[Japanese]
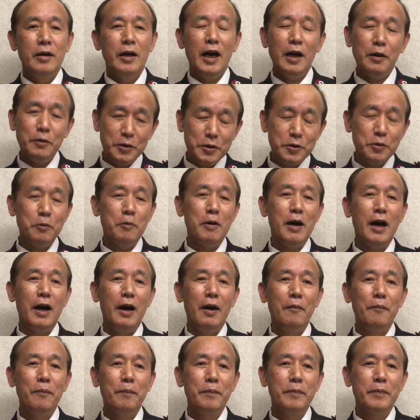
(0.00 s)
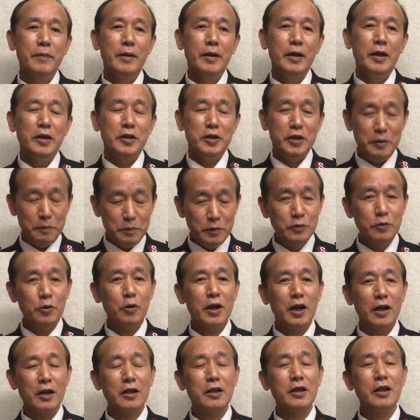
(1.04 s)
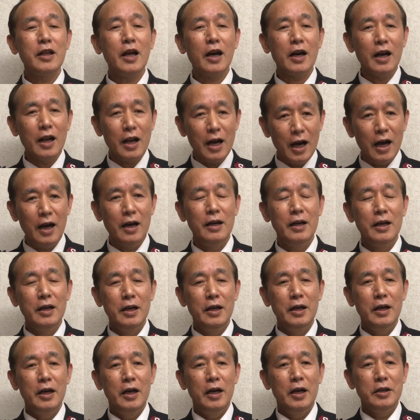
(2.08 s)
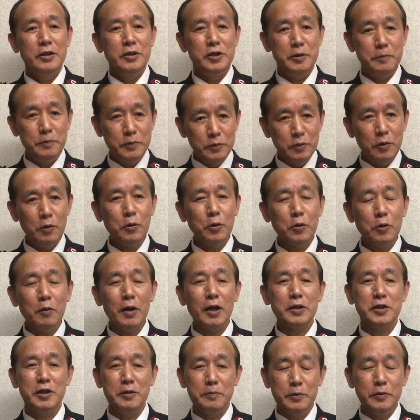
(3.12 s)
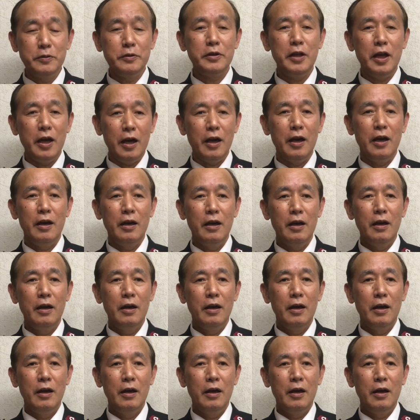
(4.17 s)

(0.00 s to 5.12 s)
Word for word: ある人は自分の体だから自分のことは自分で